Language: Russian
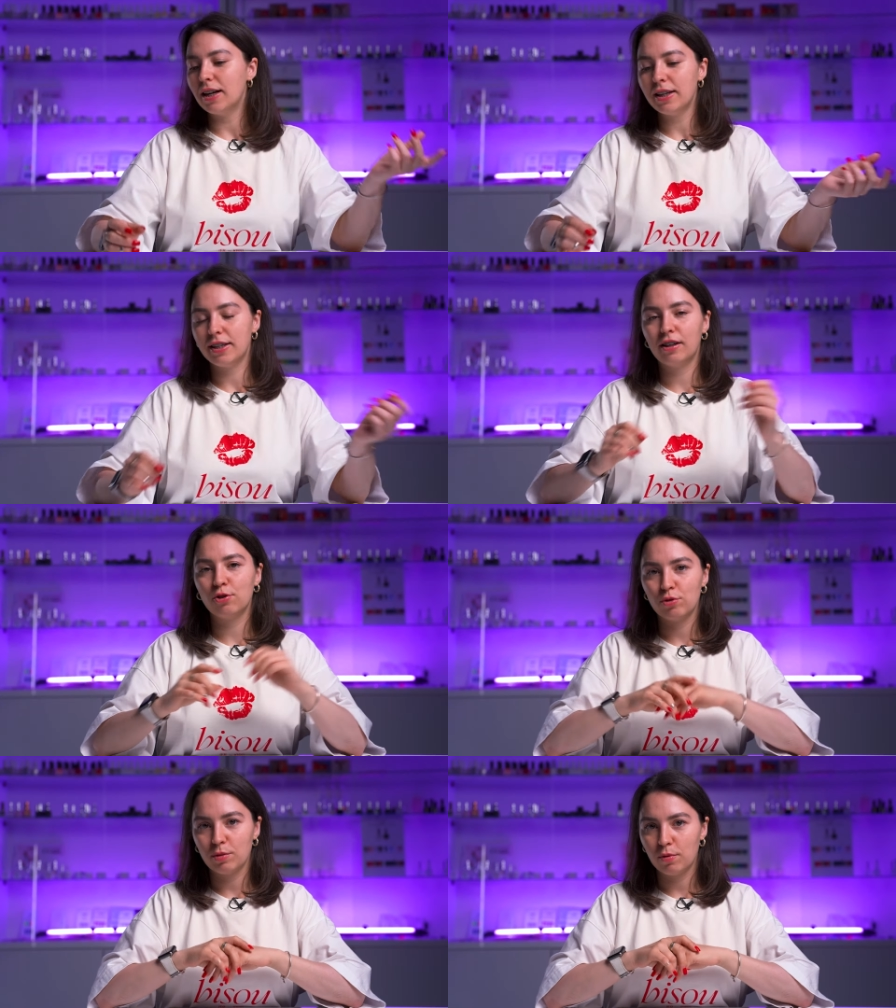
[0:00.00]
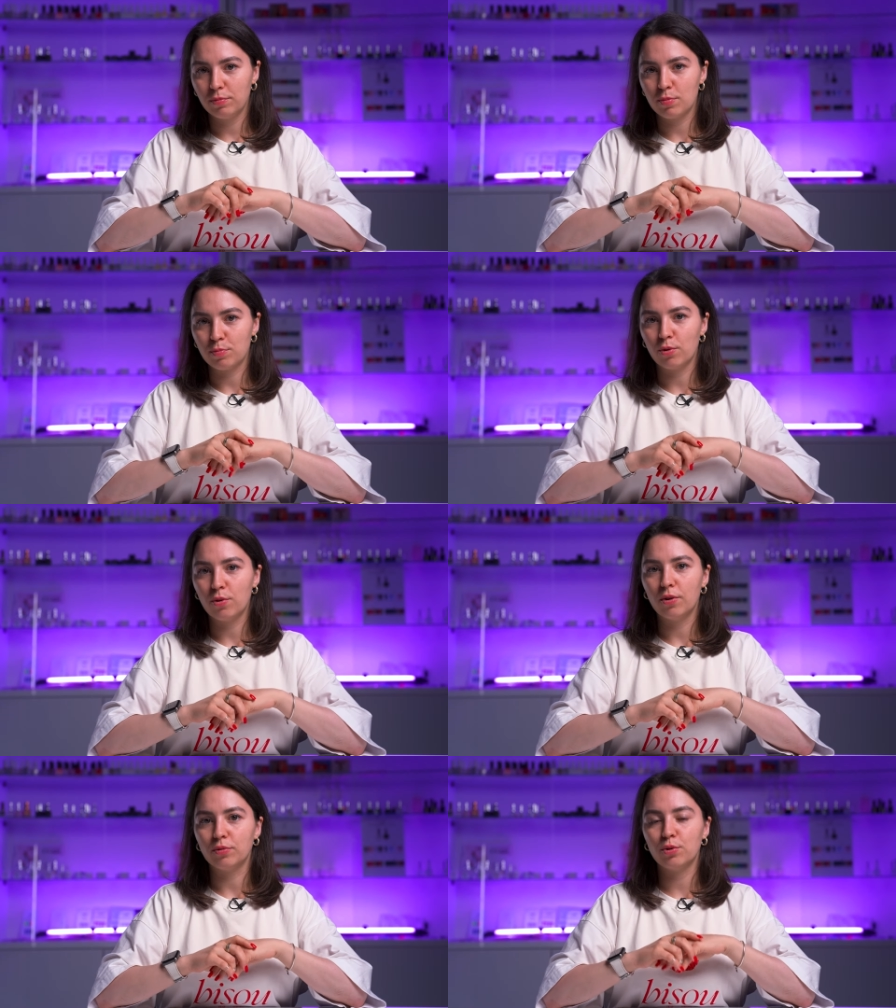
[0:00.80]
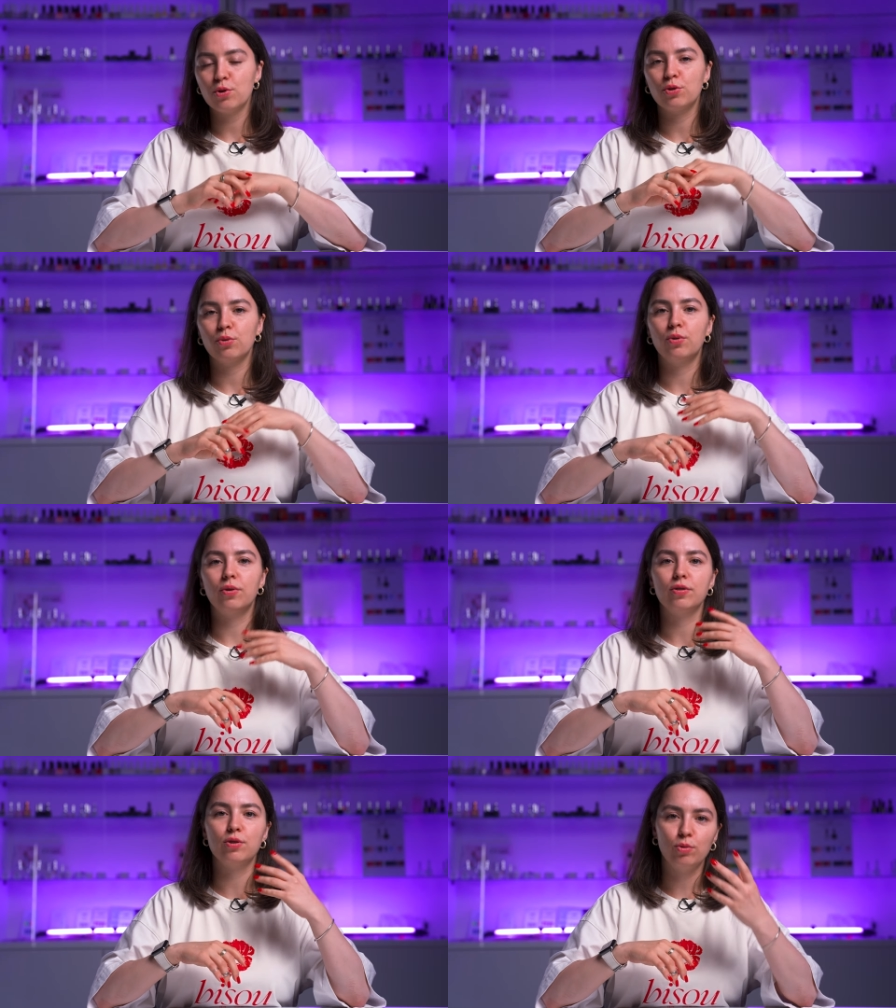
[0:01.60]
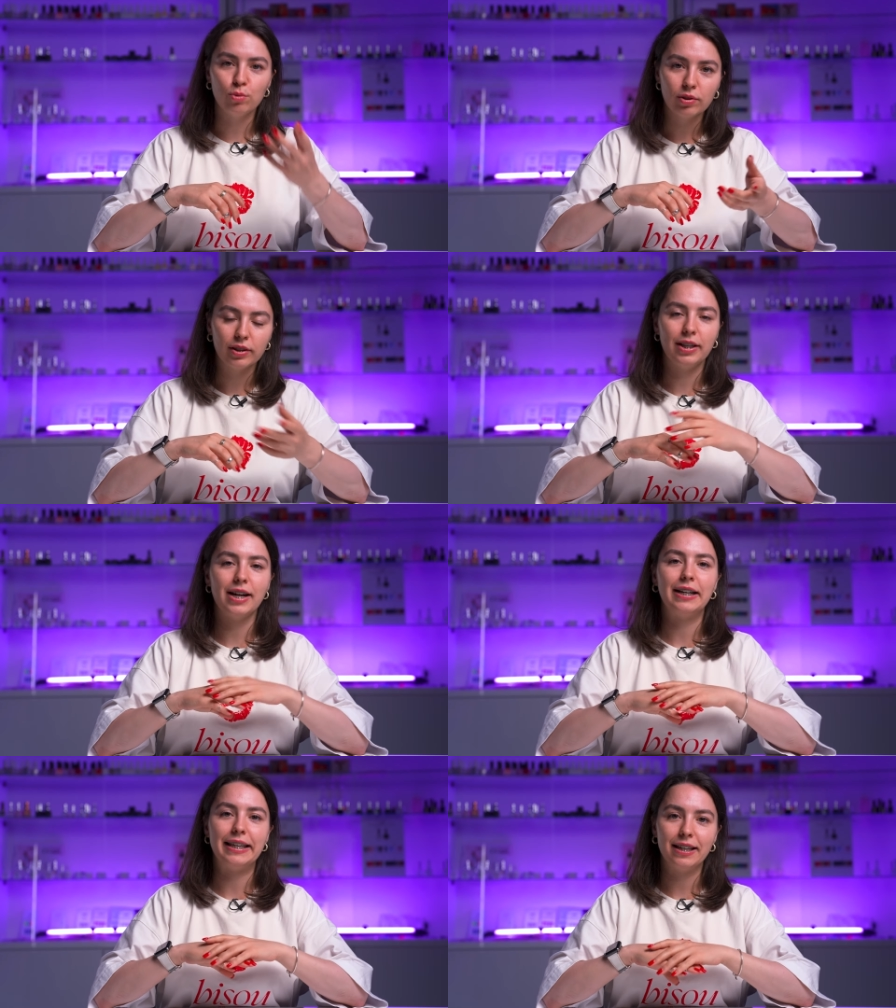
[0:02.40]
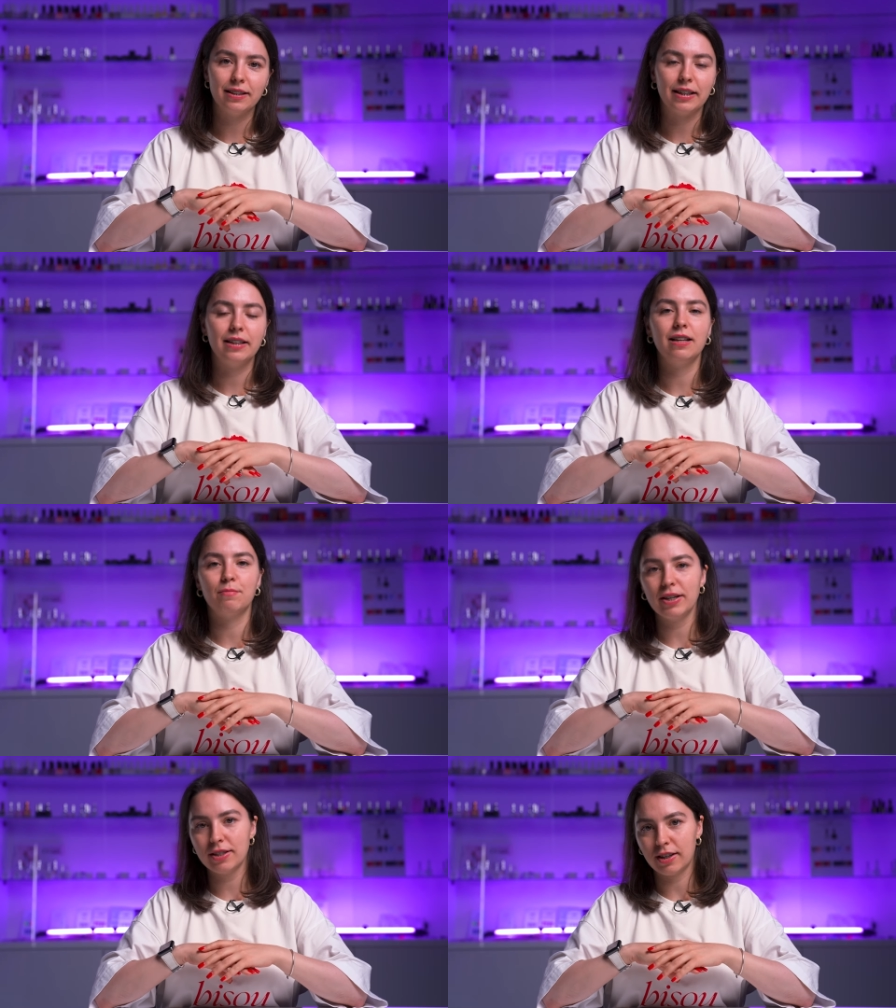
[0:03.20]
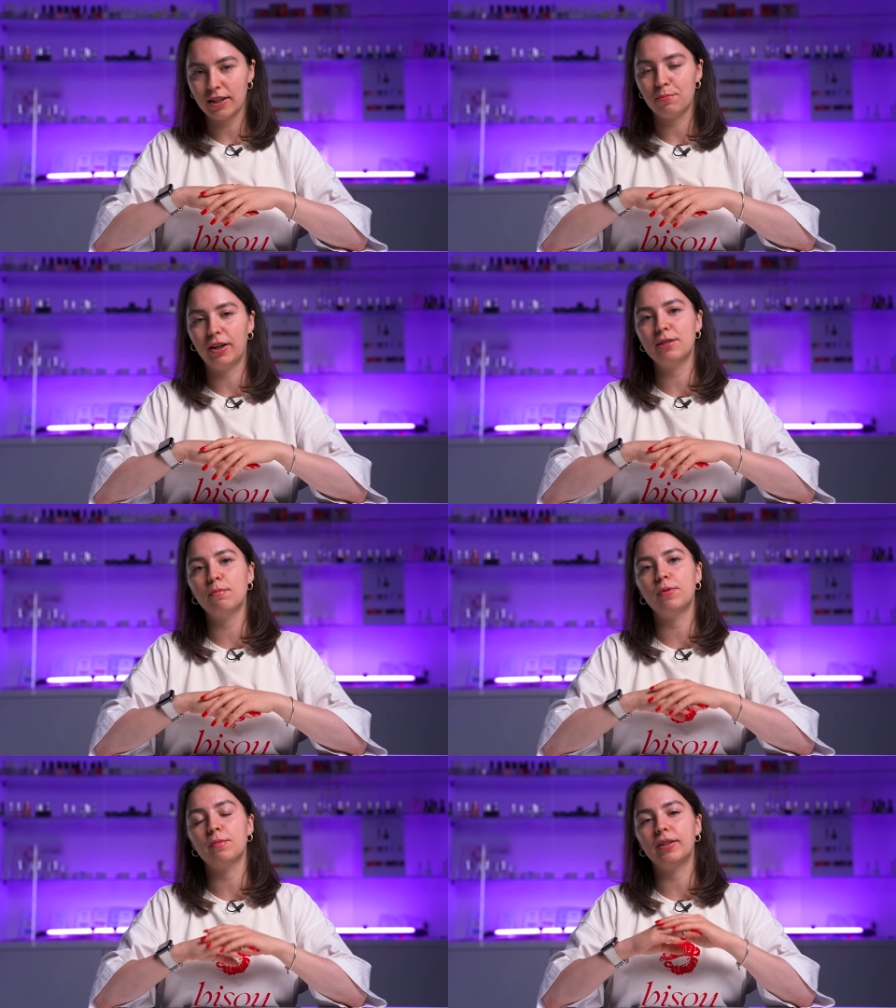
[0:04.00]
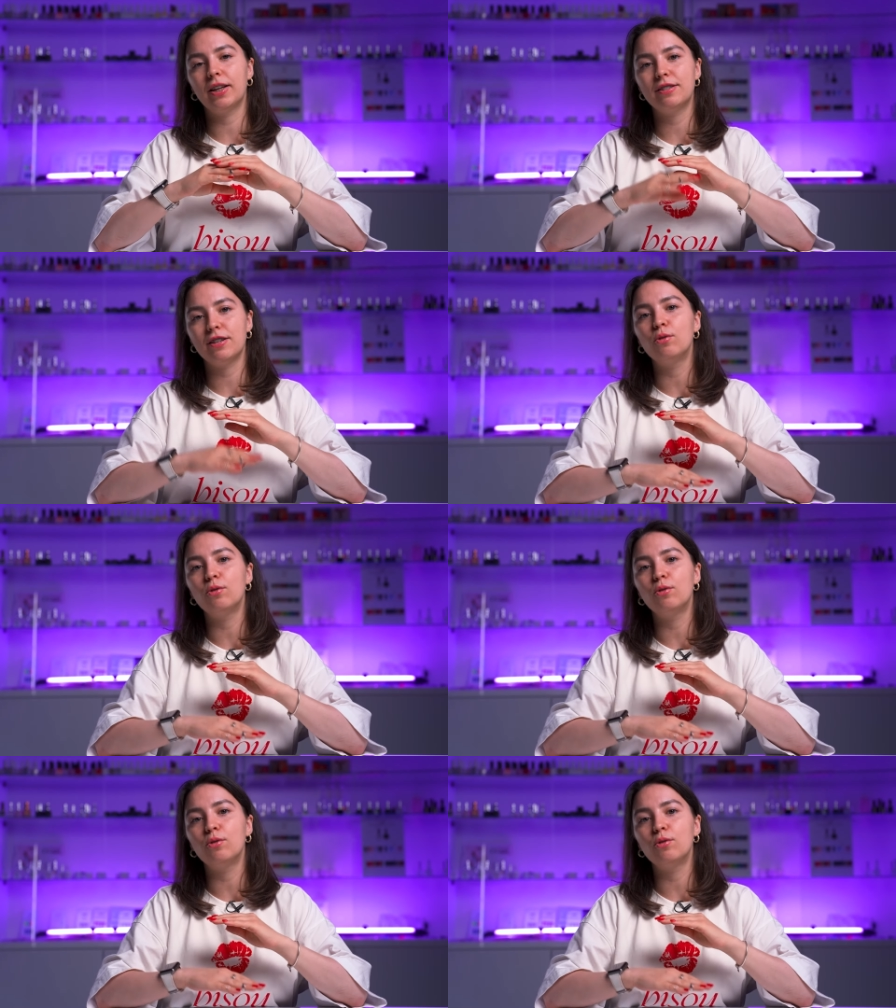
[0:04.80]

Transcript: далее я хочу напомнить про то, что стул для клиента и для мастера необходимо приобретать с